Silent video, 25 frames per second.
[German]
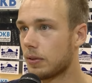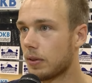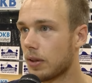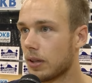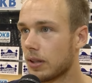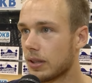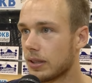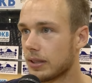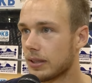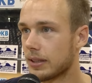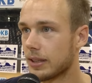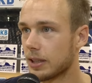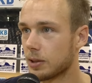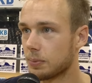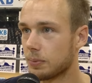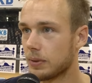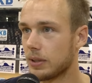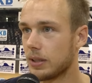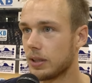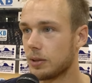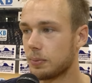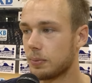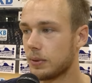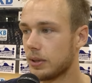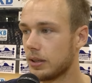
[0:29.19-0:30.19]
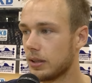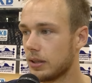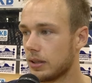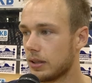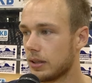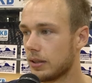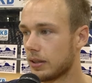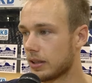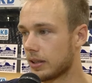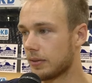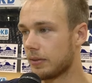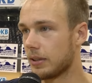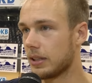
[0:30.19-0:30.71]
Wir wollen das Spiel,
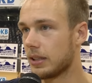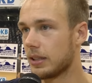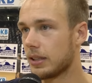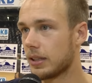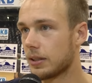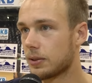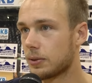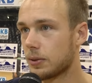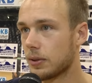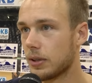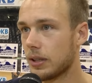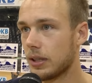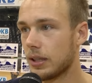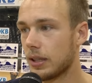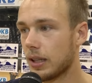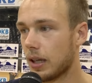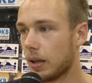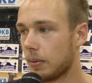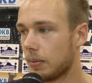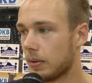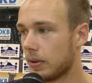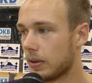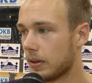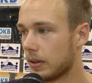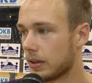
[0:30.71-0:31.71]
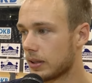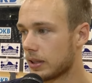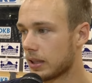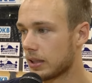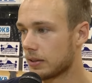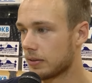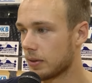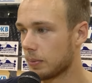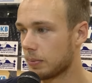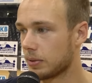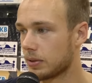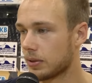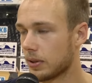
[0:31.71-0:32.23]
Spiel äh, gewinnen natürlich, aber
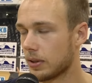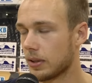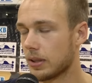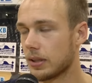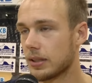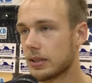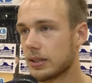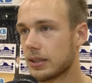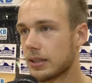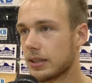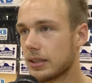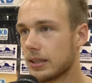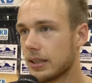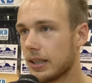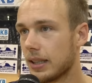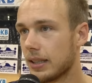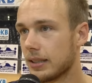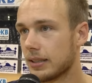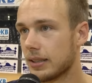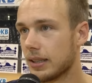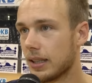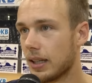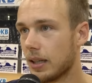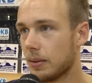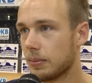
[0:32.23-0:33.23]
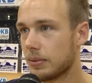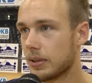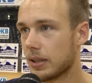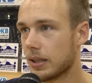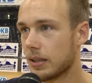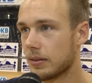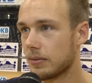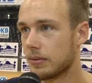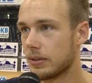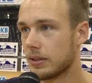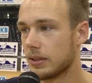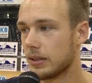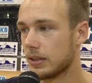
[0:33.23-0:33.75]
das war besonders äh, erste
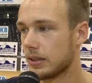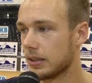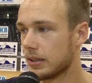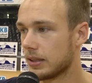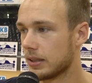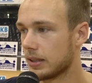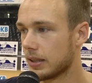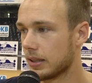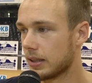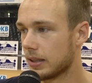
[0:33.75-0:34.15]
Halbzeit, wie